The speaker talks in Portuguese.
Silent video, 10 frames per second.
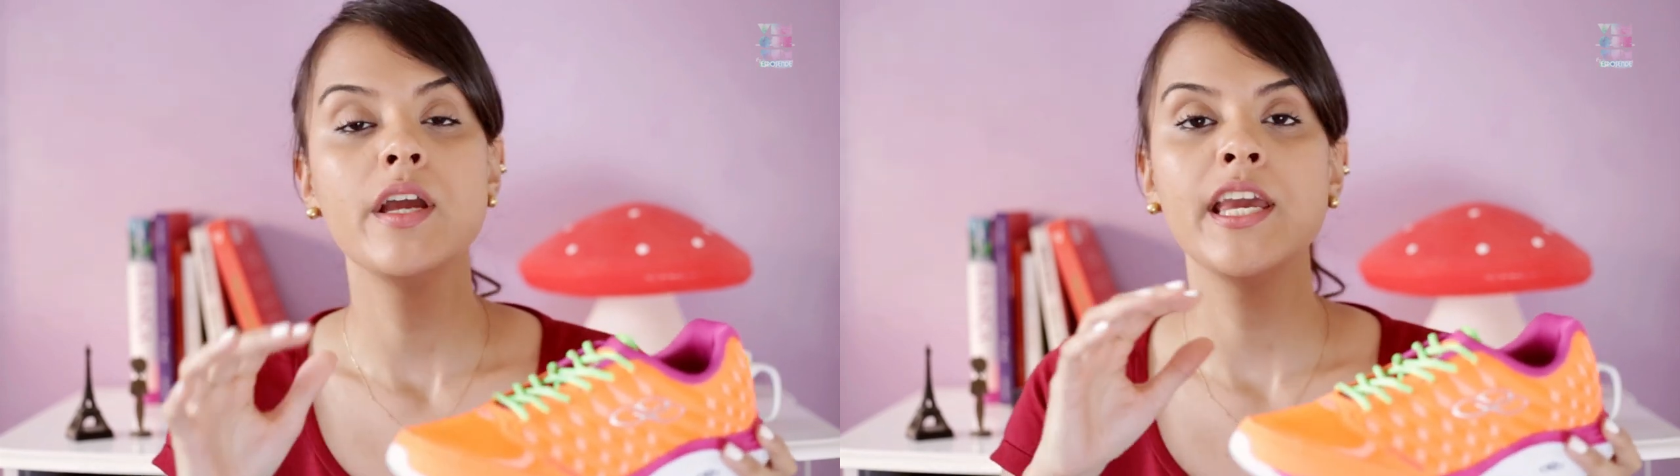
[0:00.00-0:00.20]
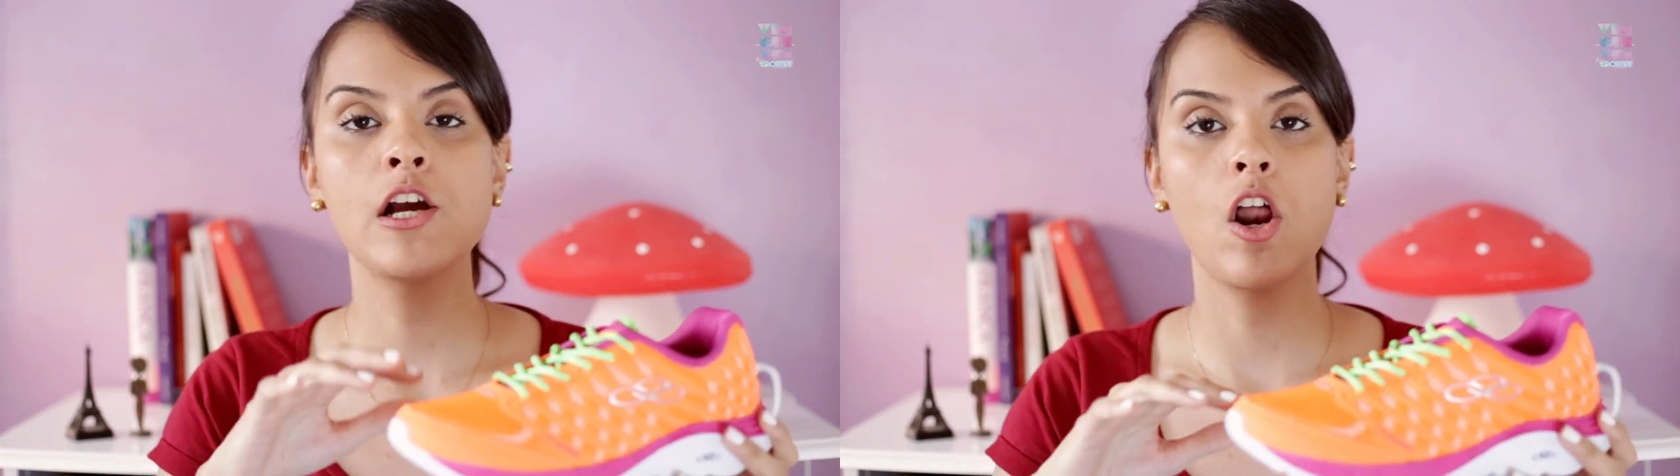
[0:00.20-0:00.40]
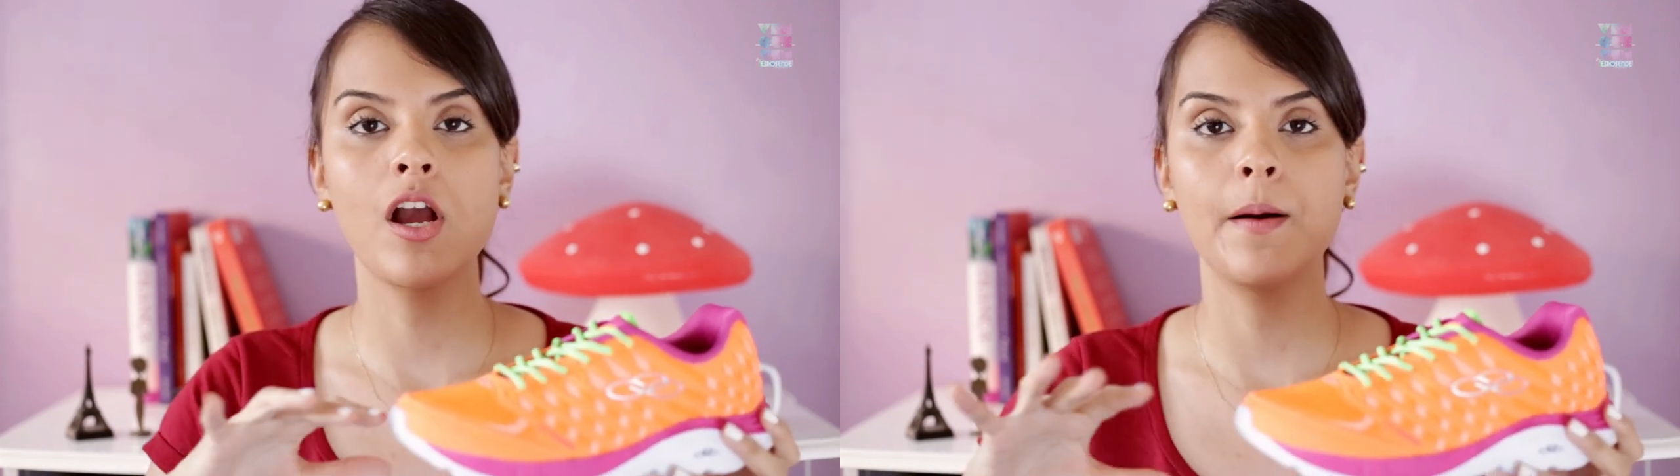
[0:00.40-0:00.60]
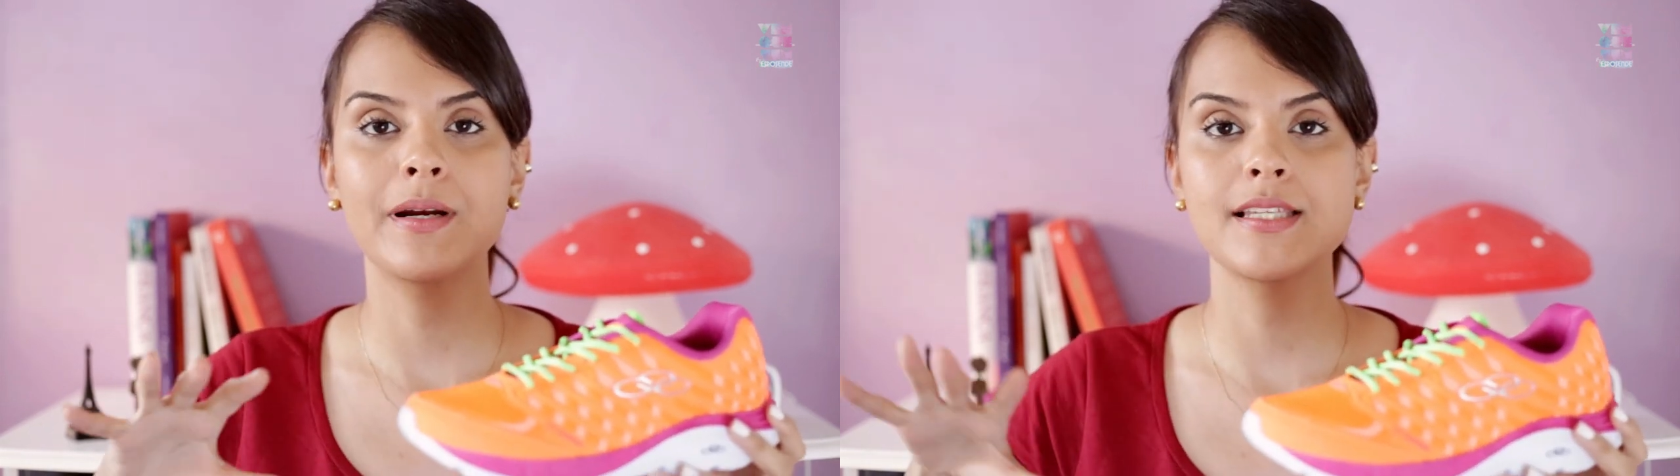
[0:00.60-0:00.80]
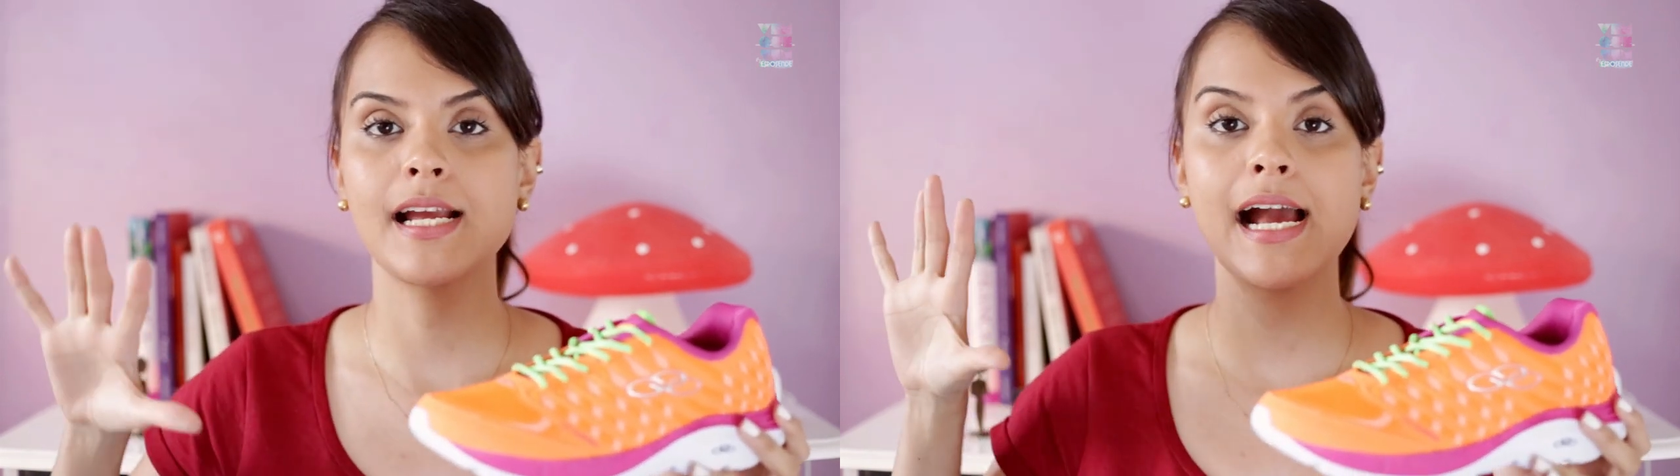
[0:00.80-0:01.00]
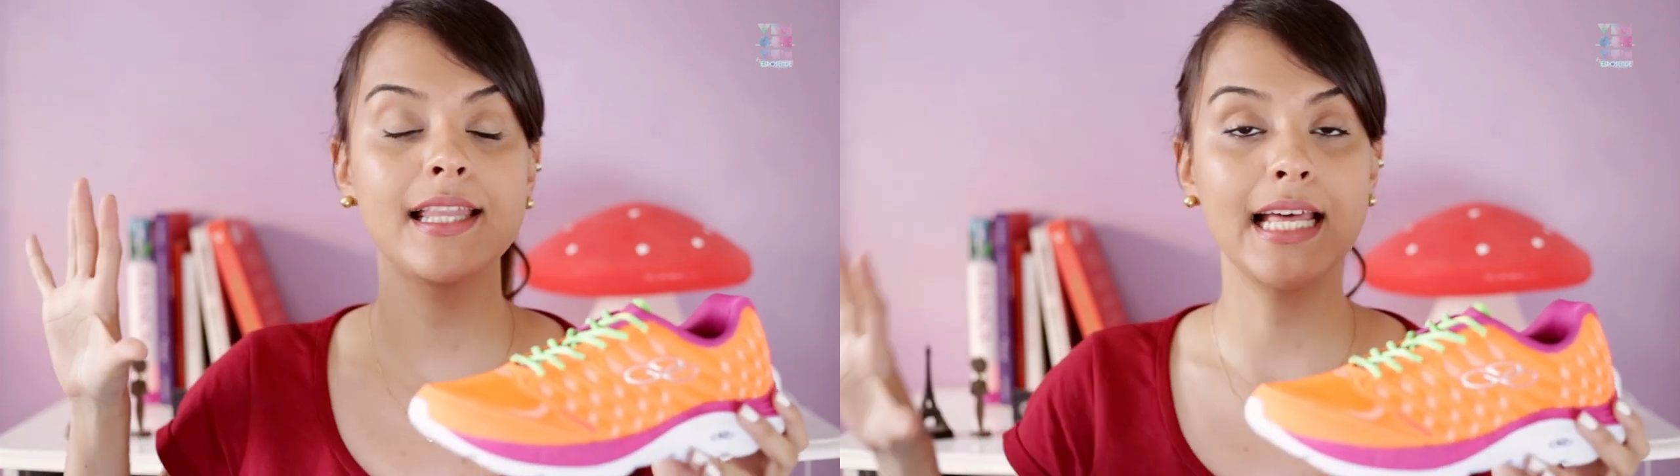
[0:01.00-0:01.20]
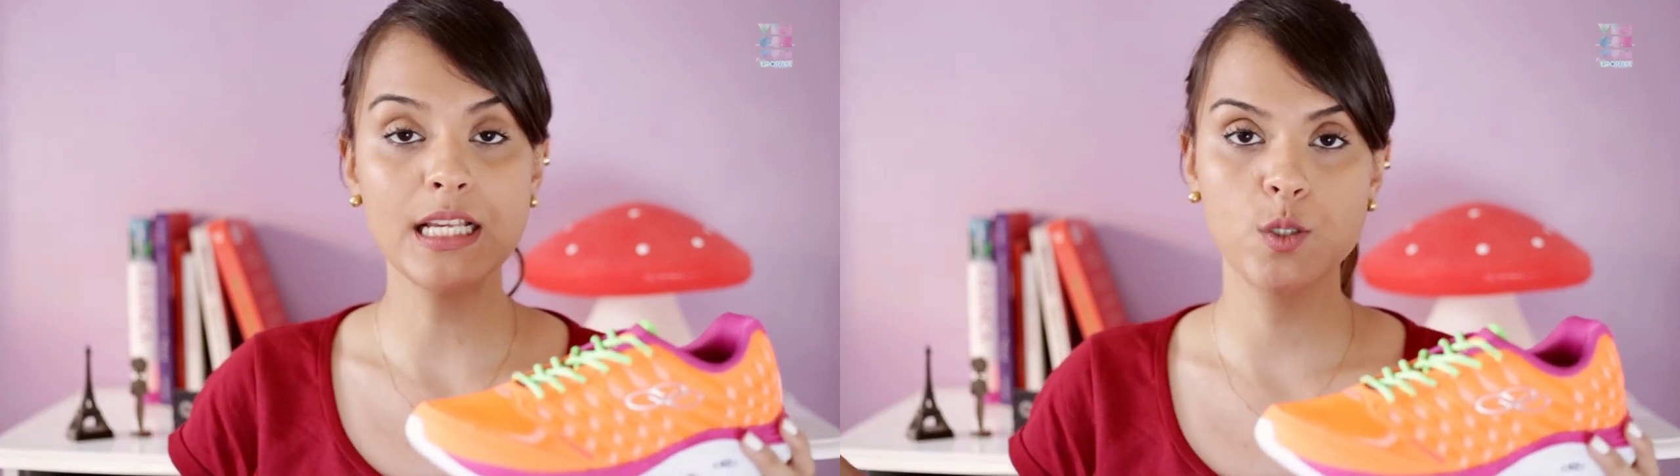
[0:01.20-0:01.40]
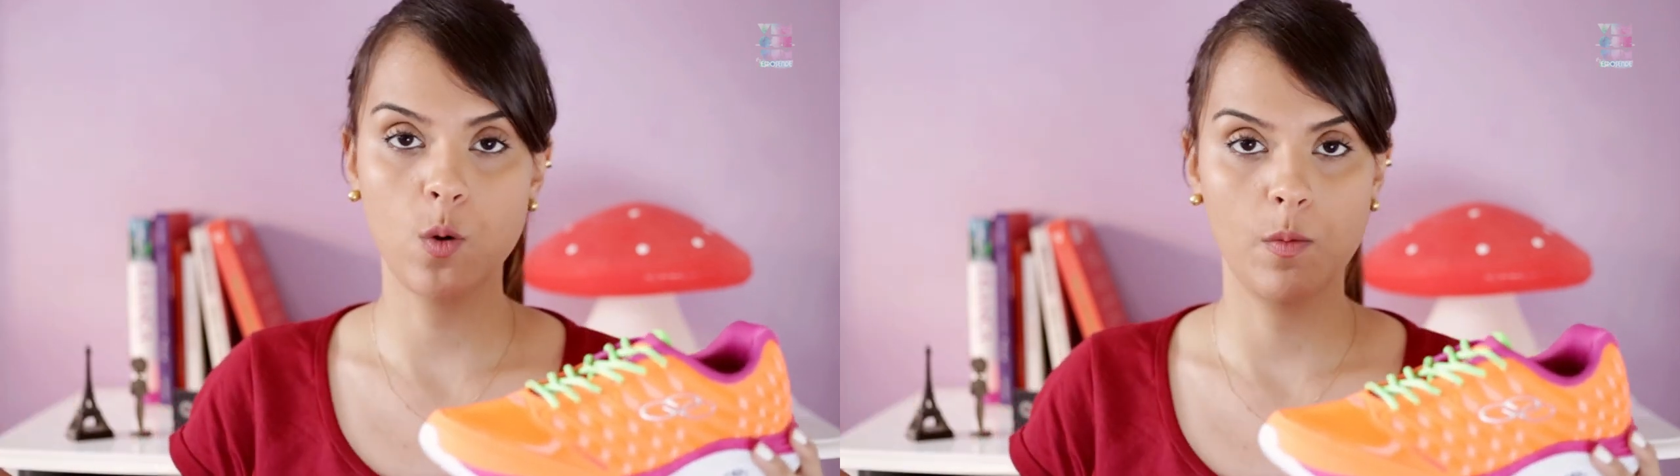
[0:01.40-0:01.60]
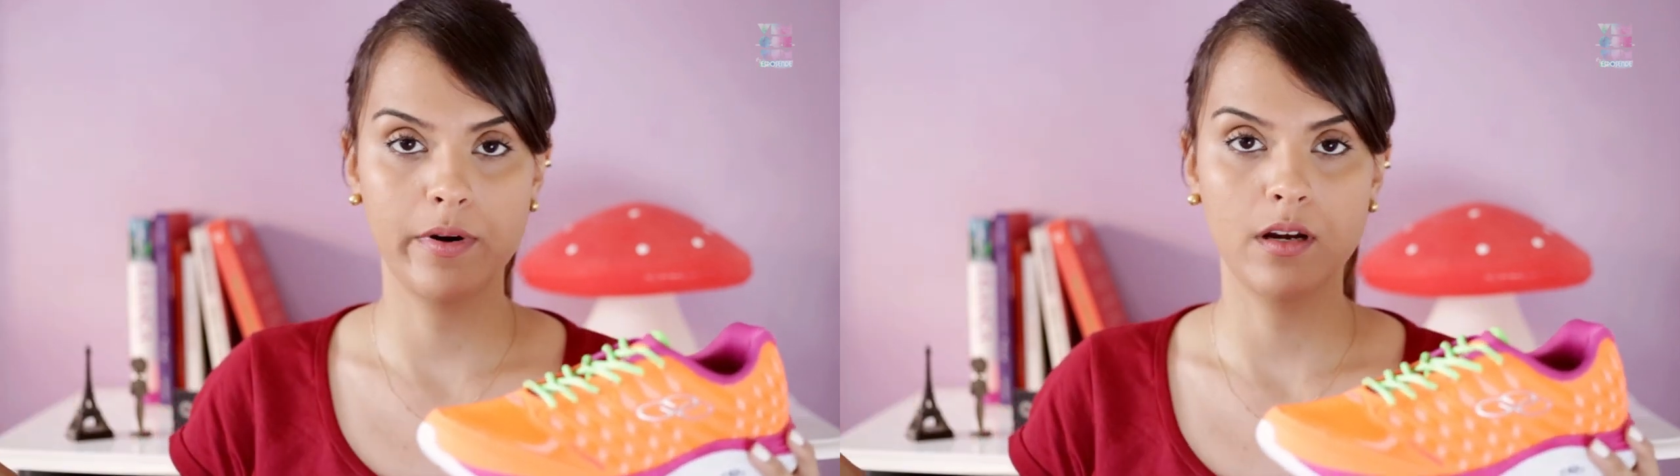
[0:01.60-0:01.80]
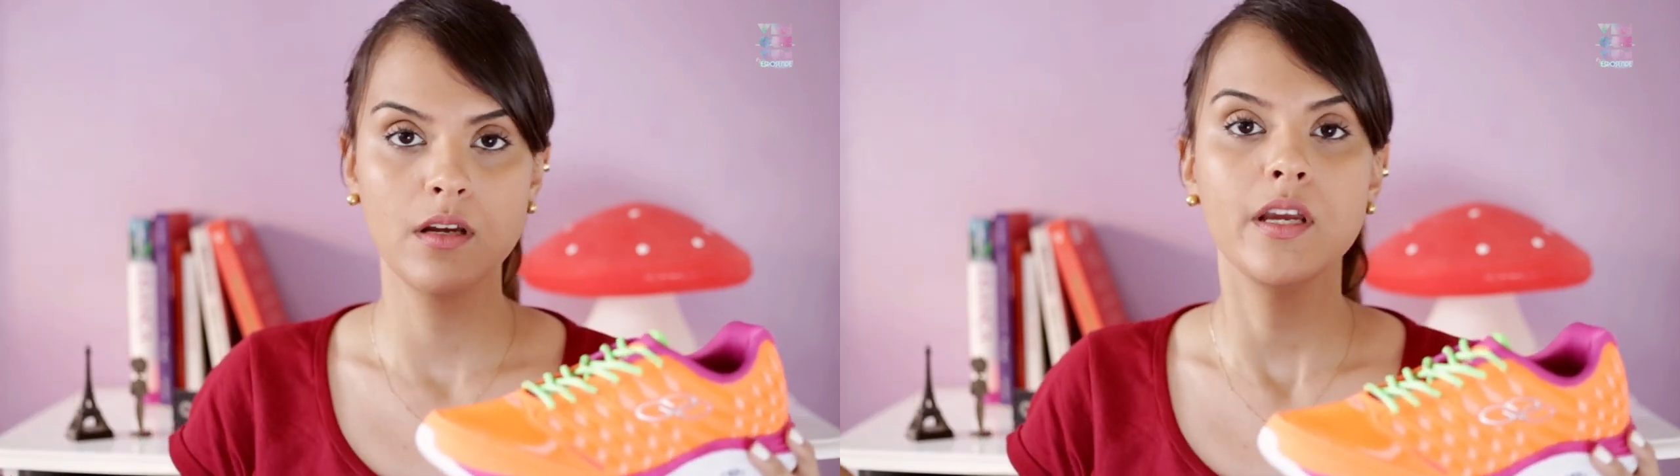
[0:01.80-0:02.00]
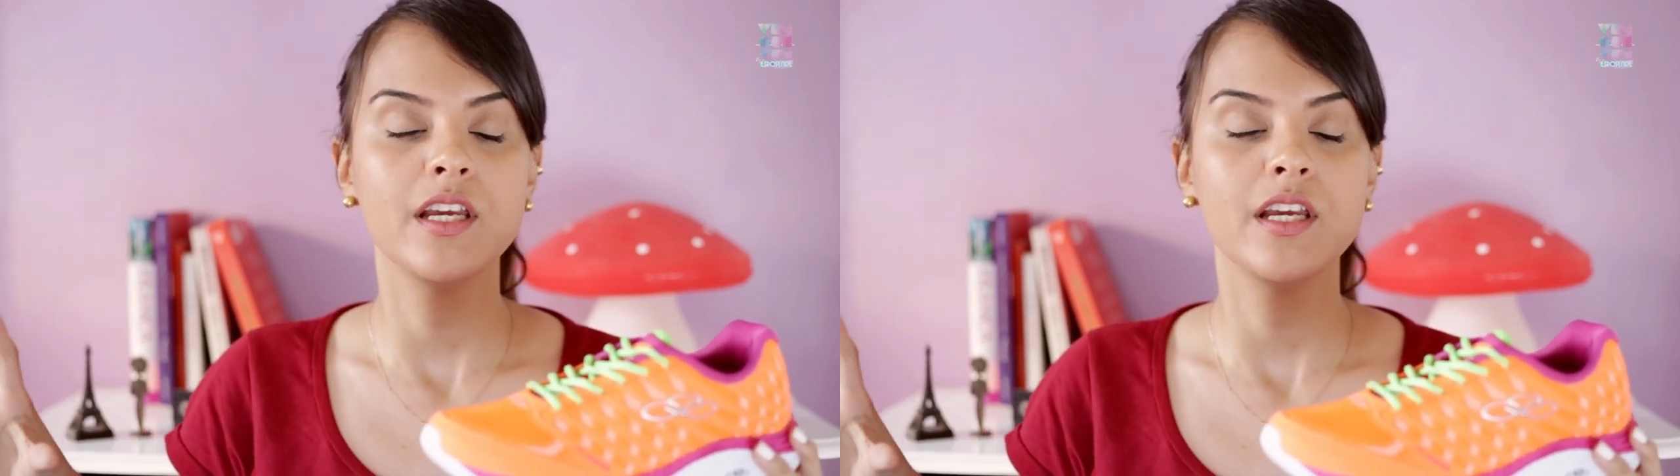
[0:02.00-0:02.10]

e colocar para secar na sombra.